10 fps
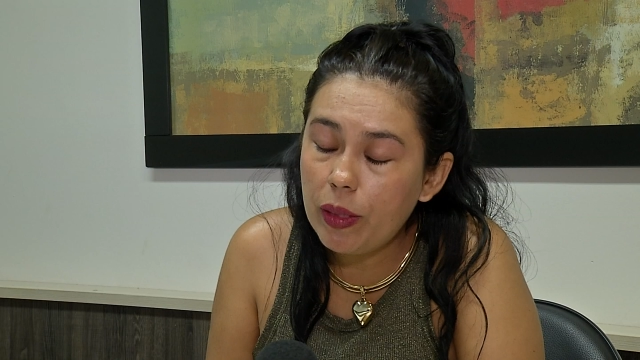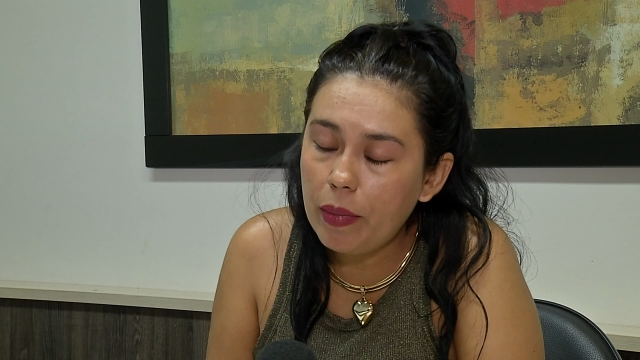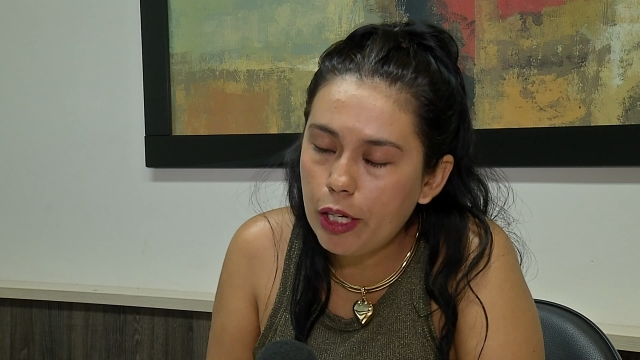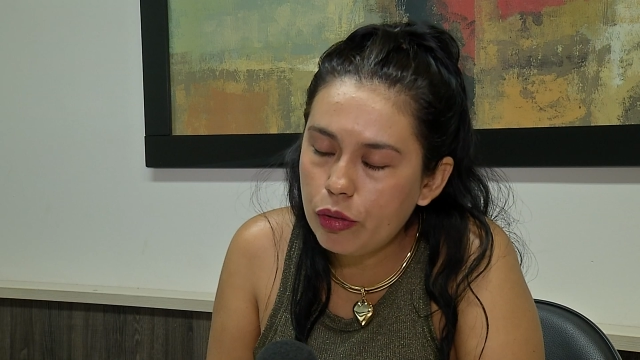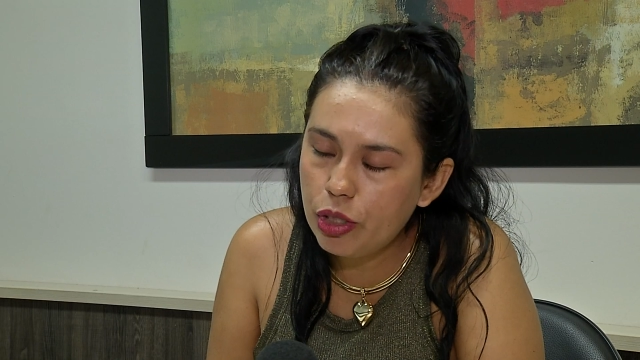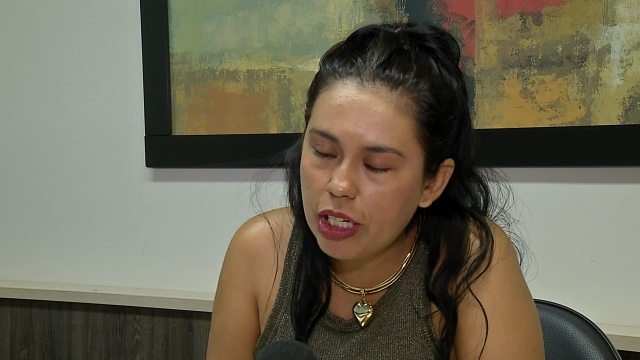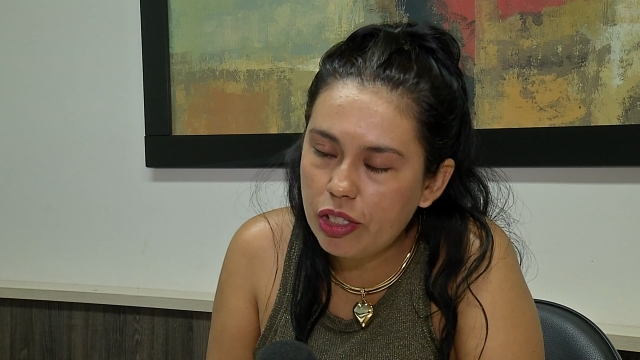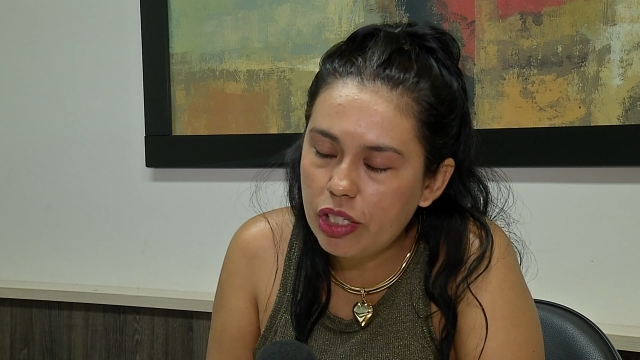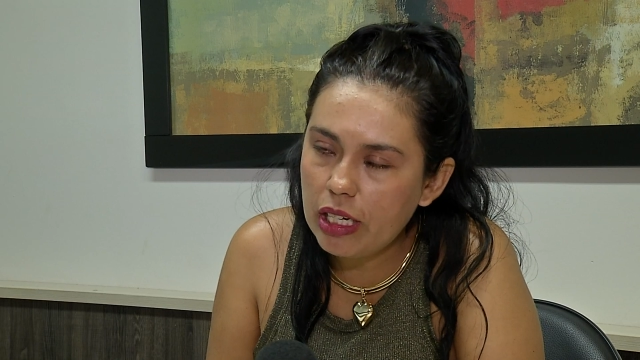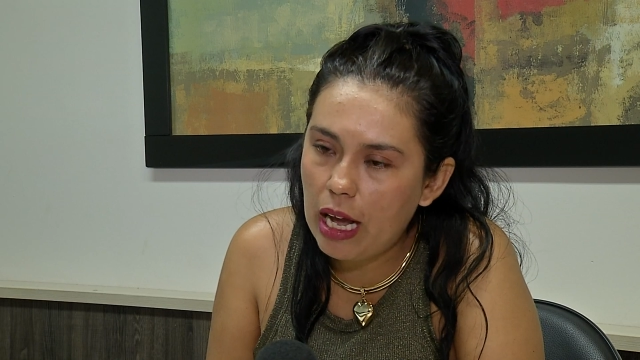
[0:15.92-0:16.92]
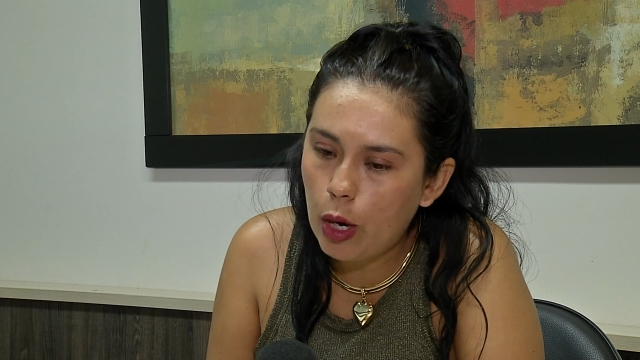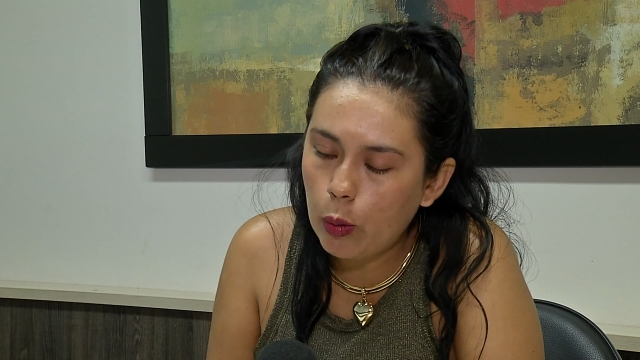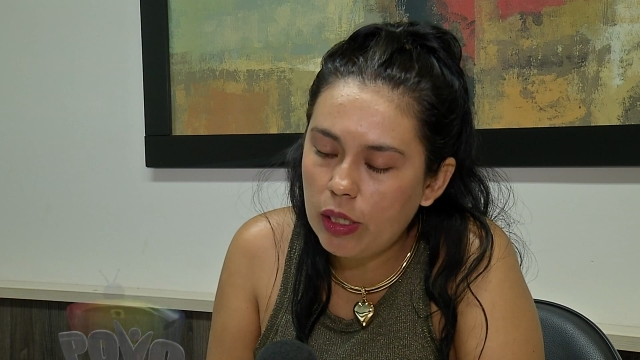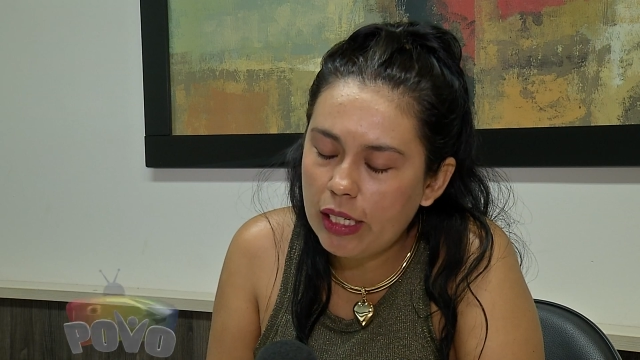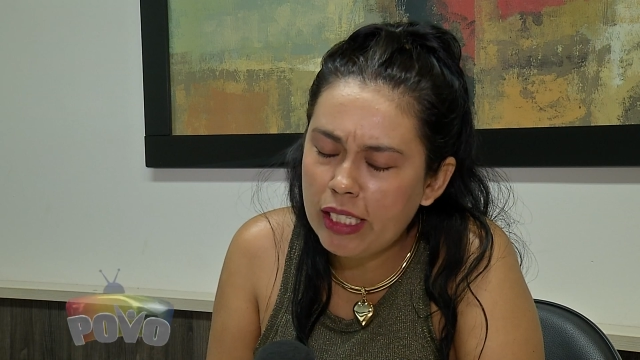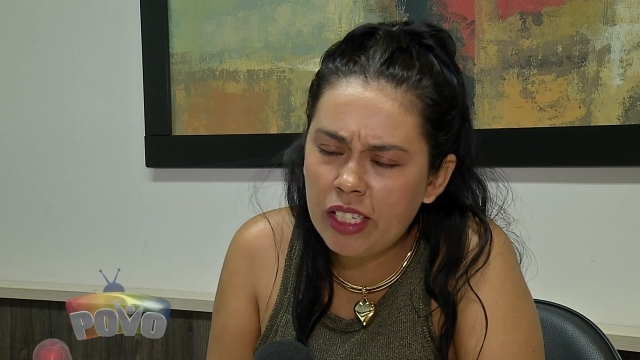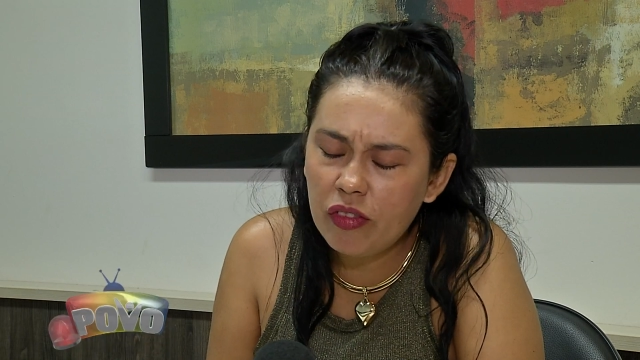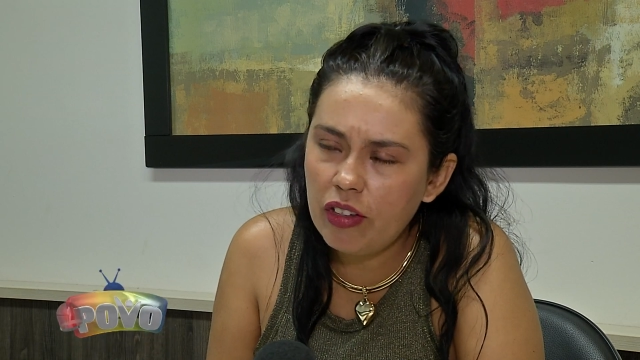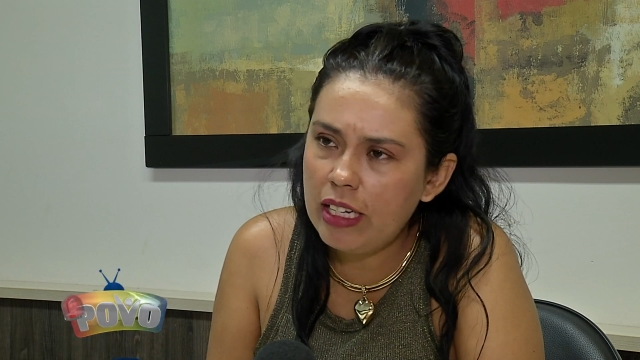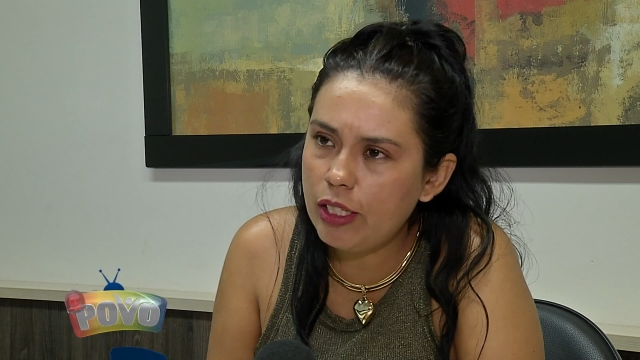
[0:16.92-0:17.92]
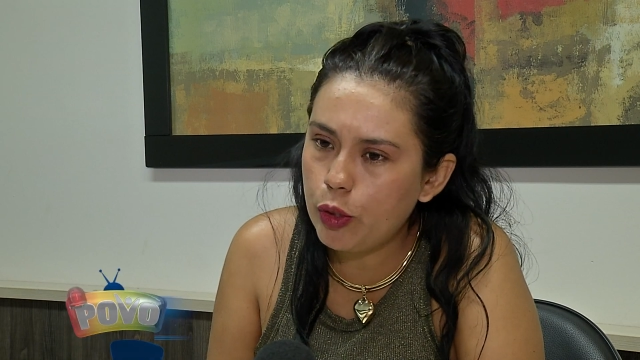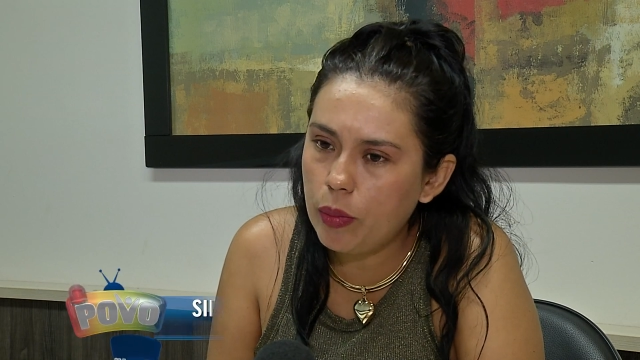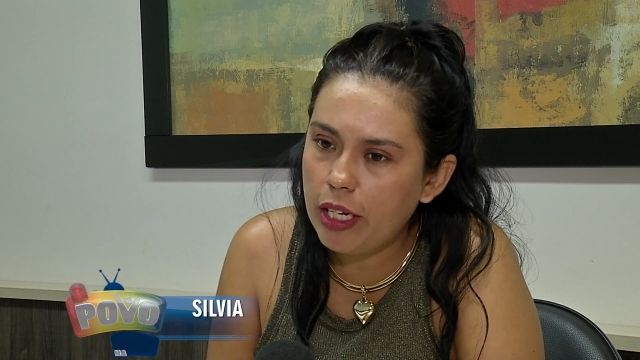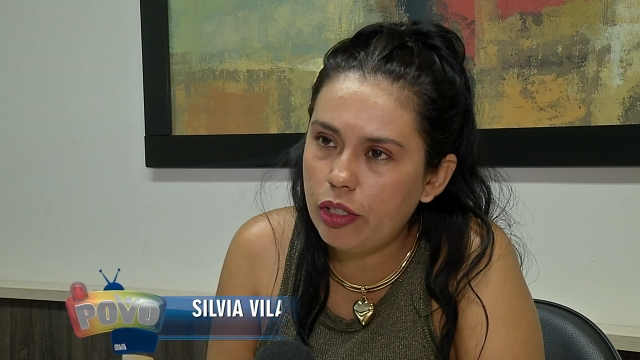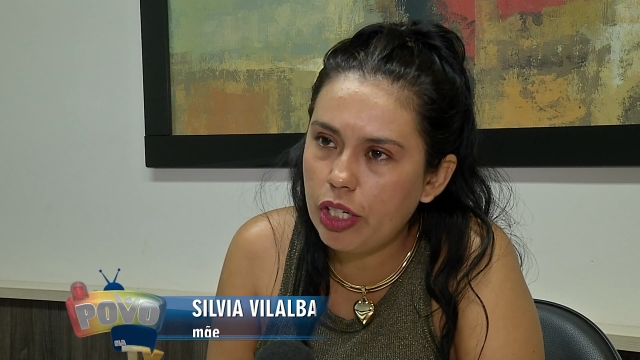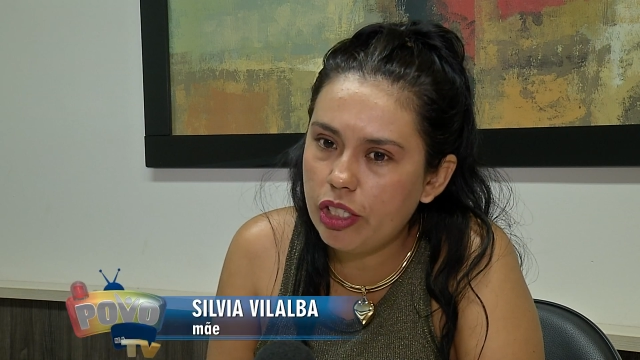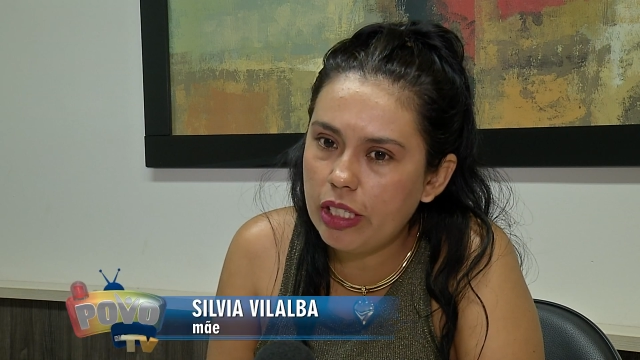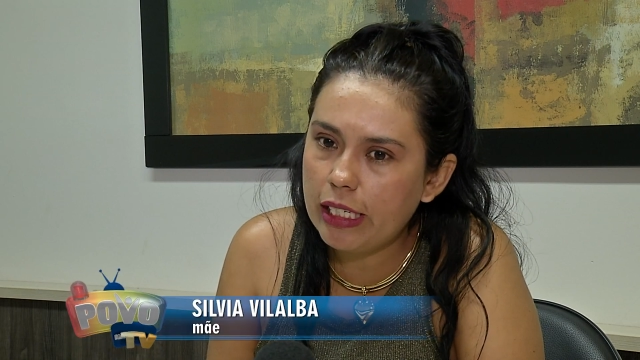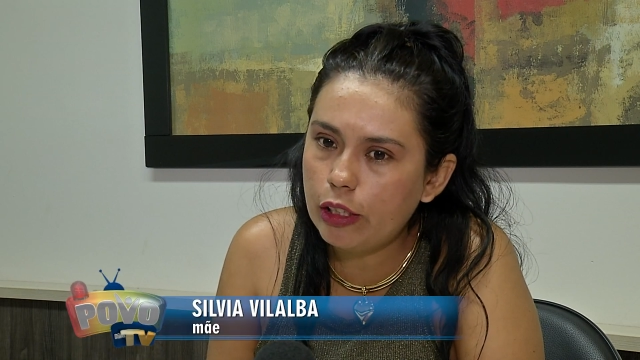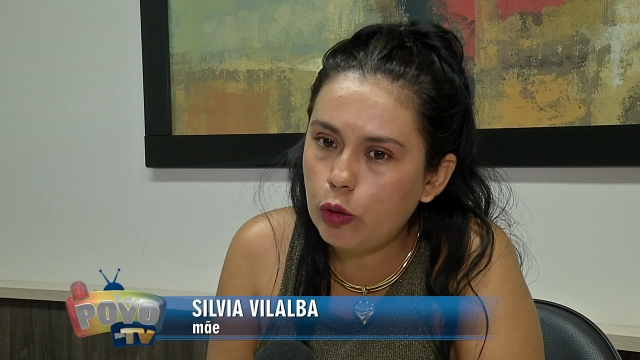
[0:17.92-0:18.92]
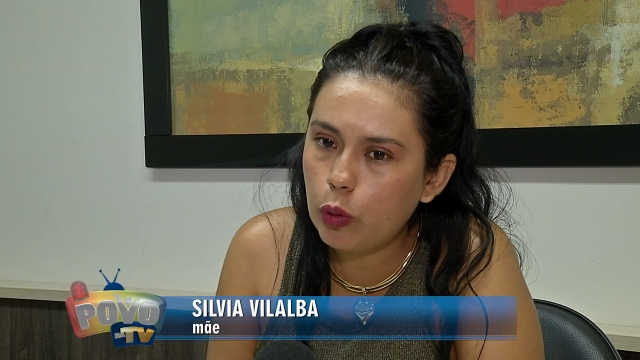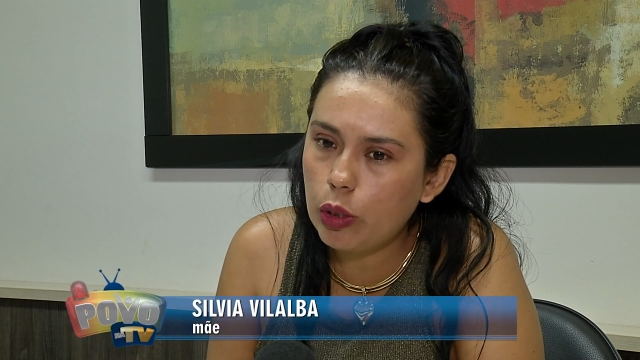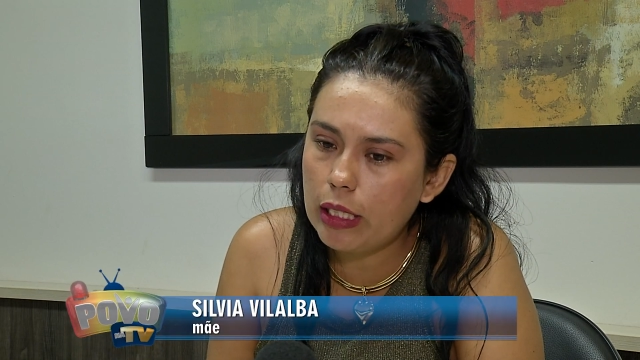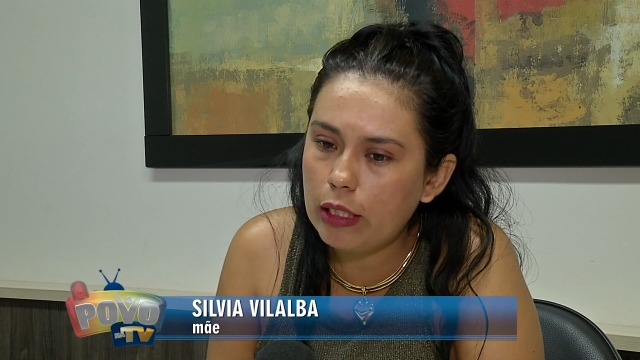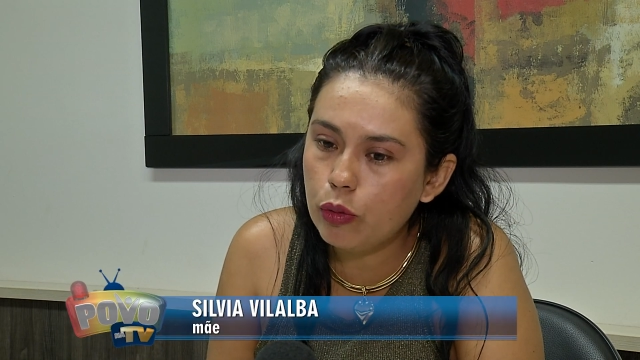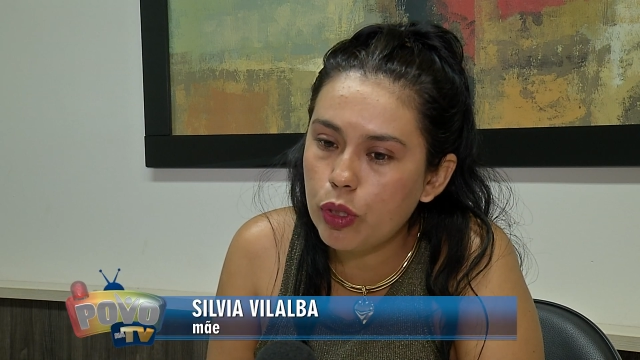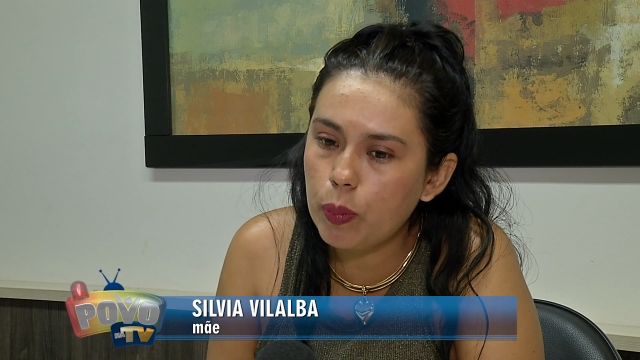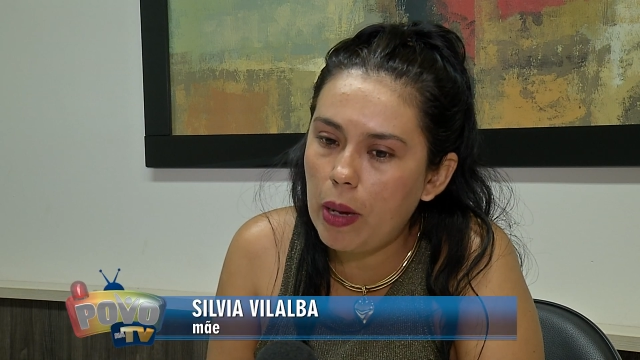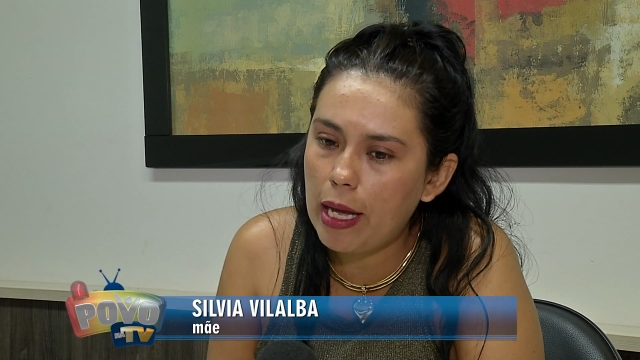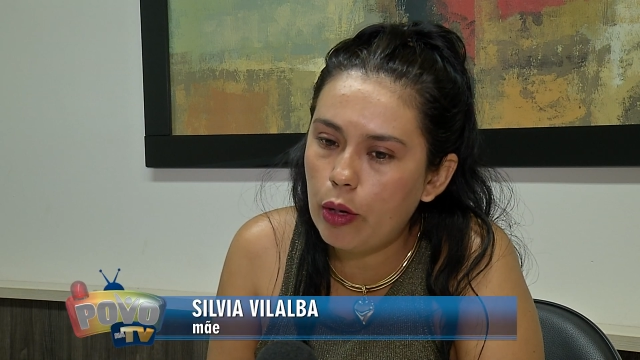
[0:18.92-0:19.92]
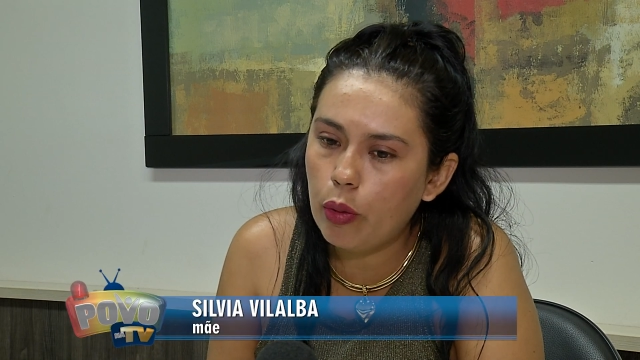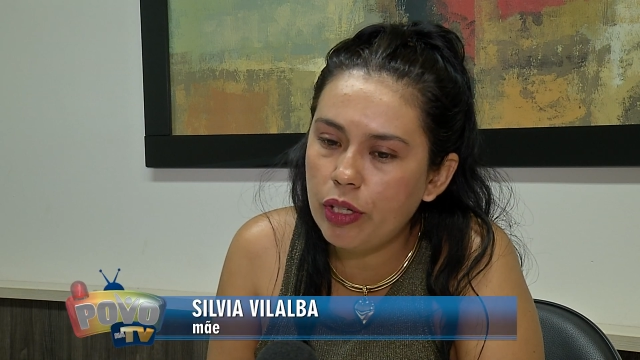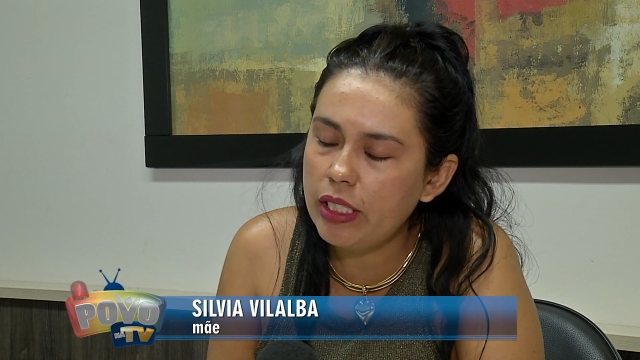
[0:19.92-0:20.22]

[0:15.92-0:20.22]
Primeiro dia de aula, infelizmente a diretora nos parou e